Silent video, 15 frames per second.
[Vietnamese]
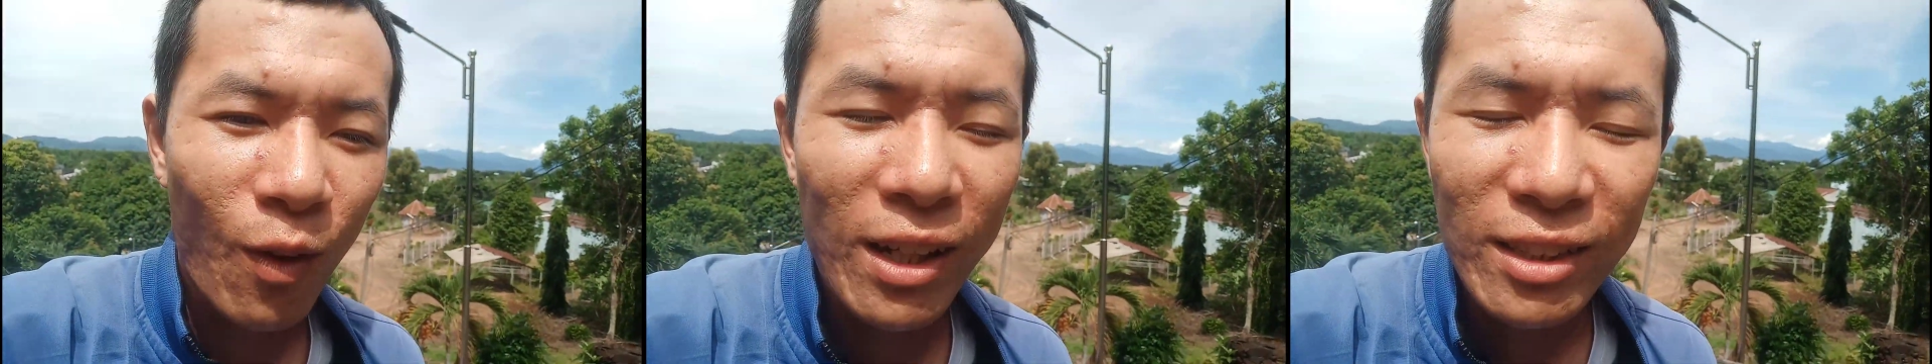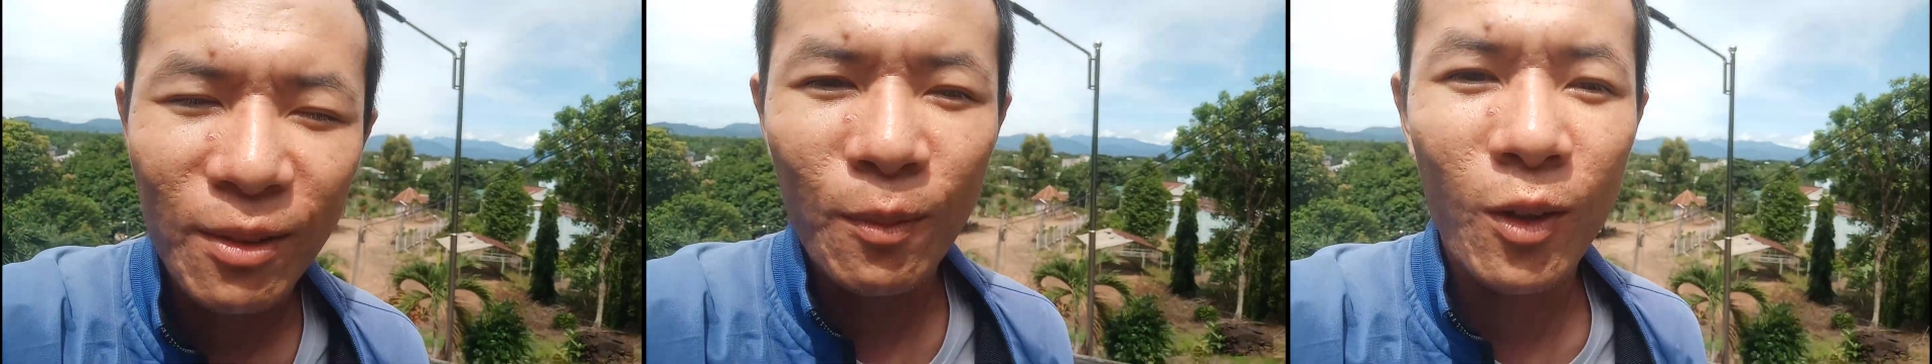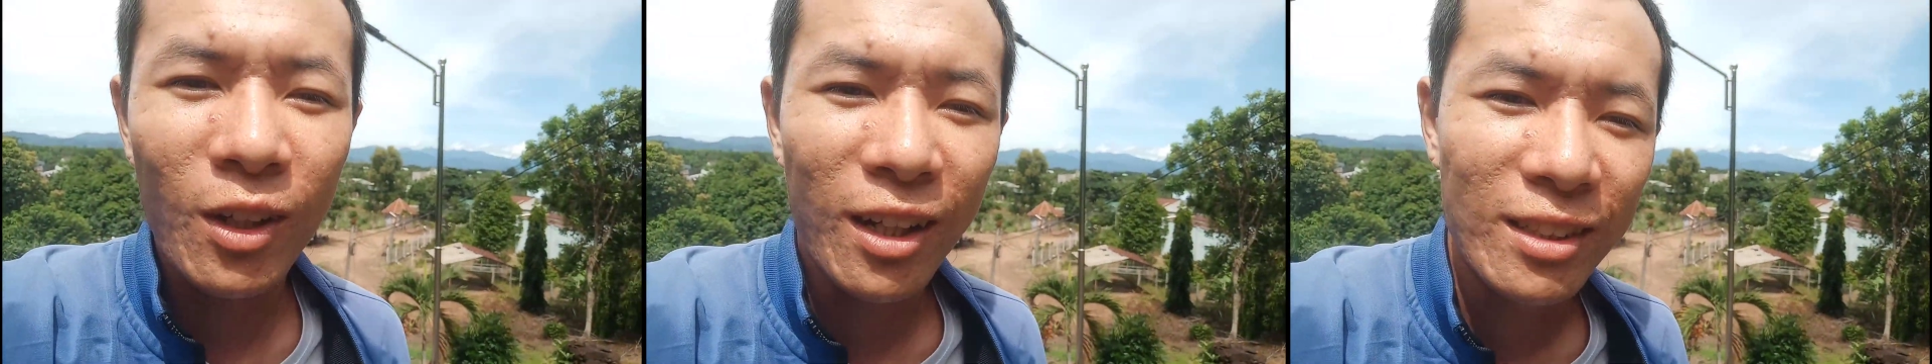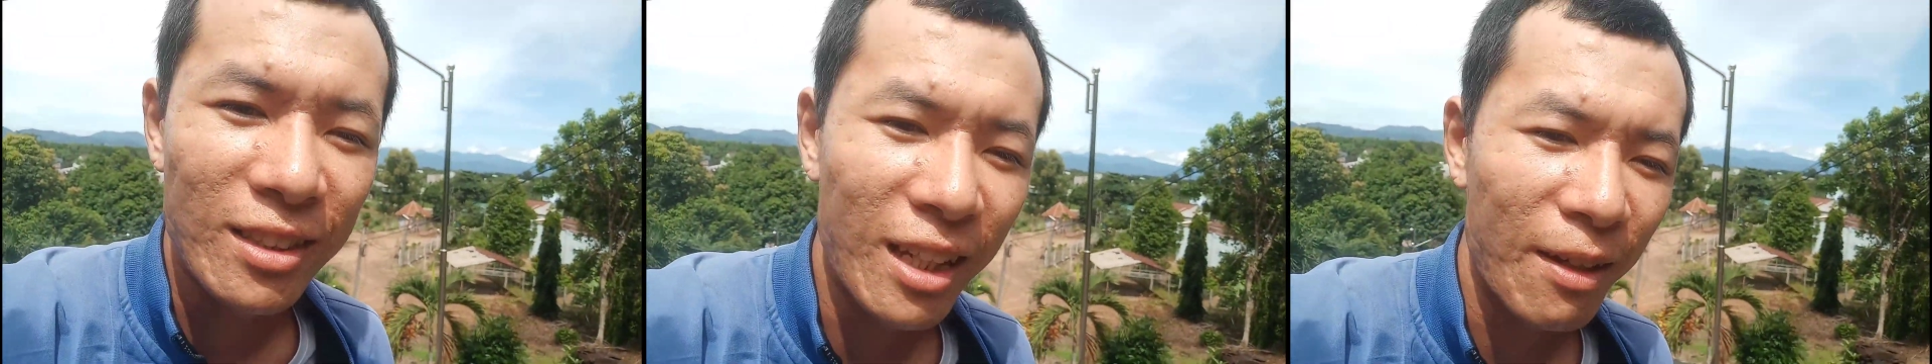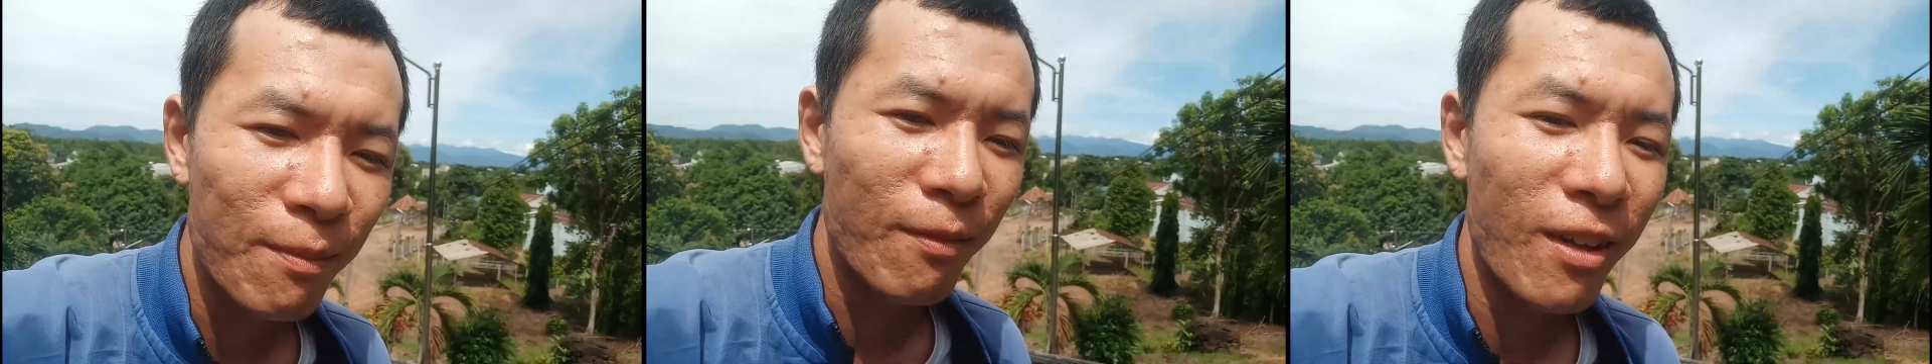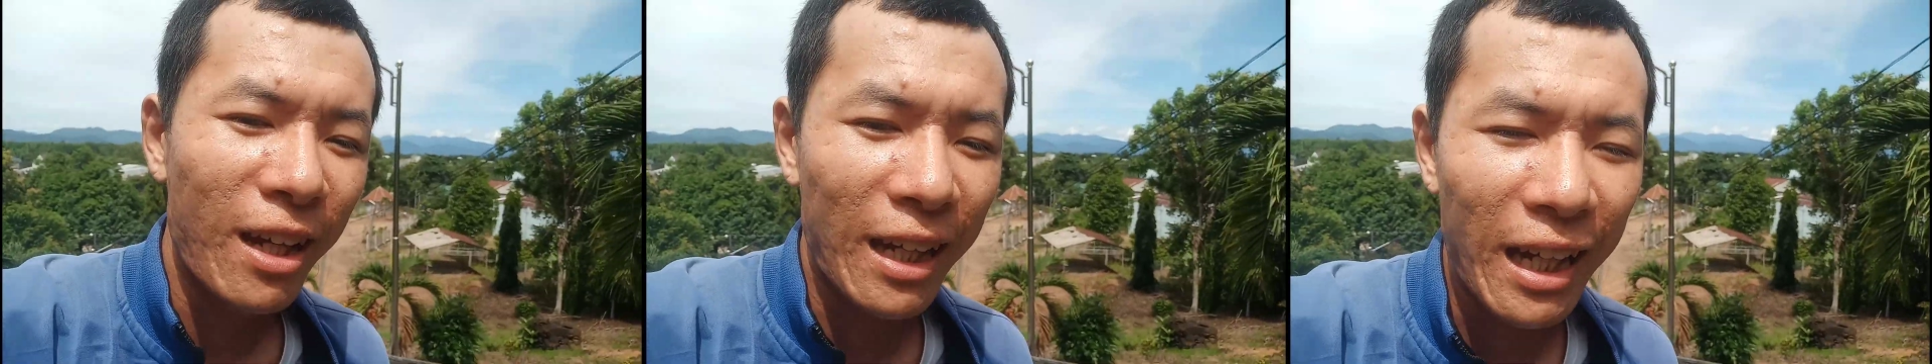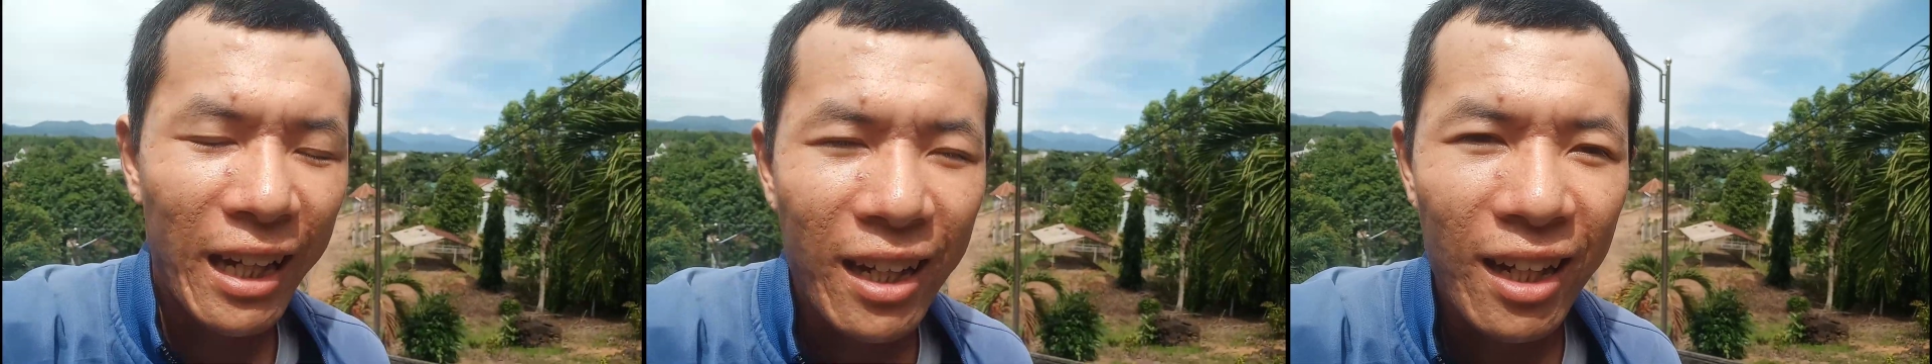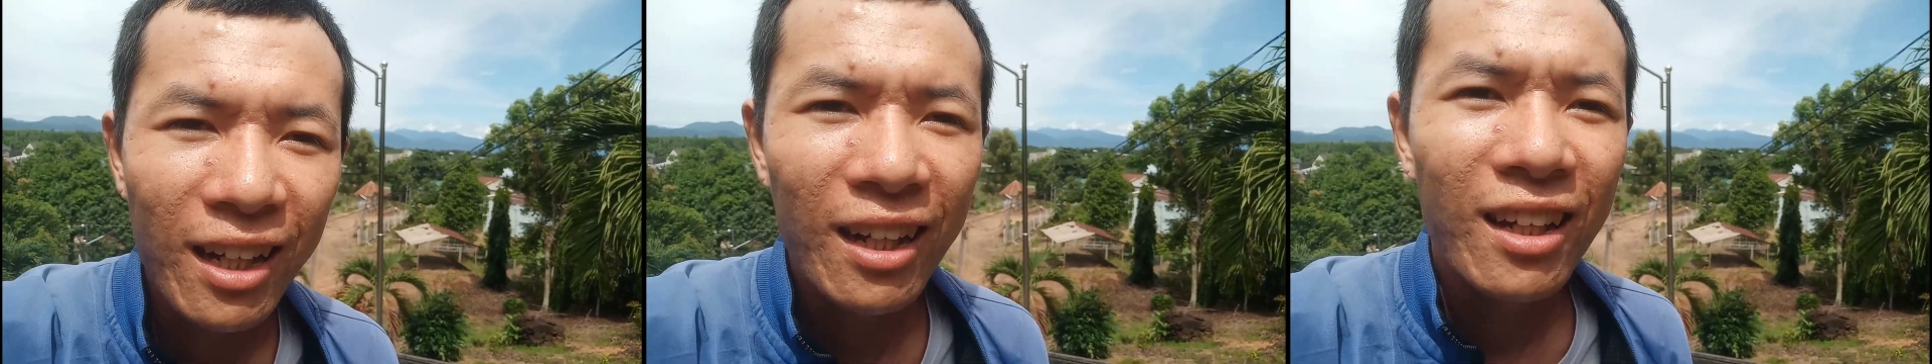quay cho mọi người xem về
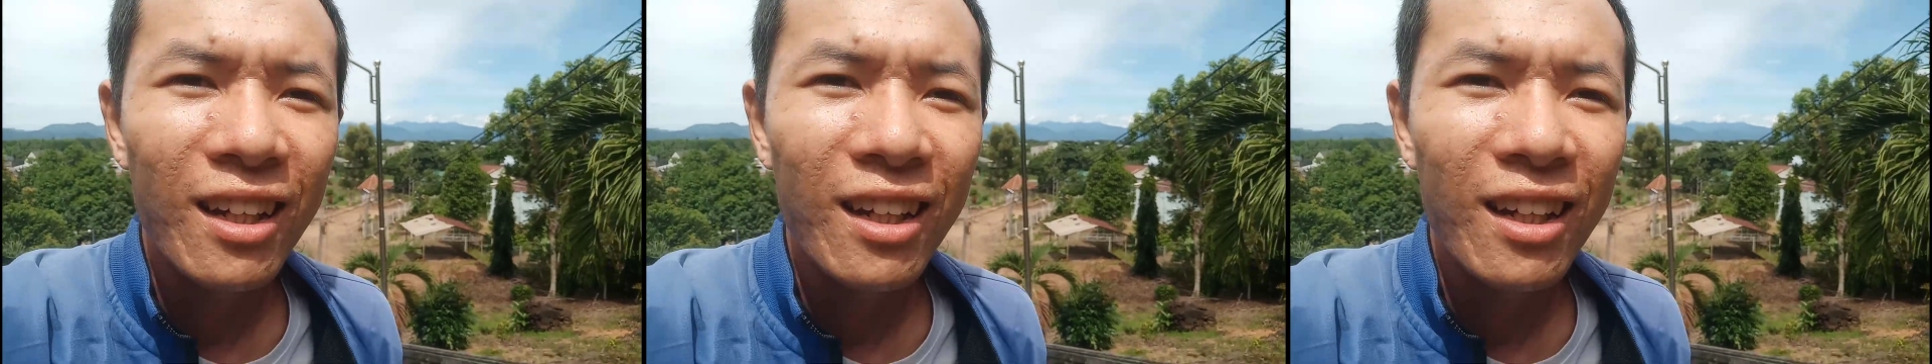cái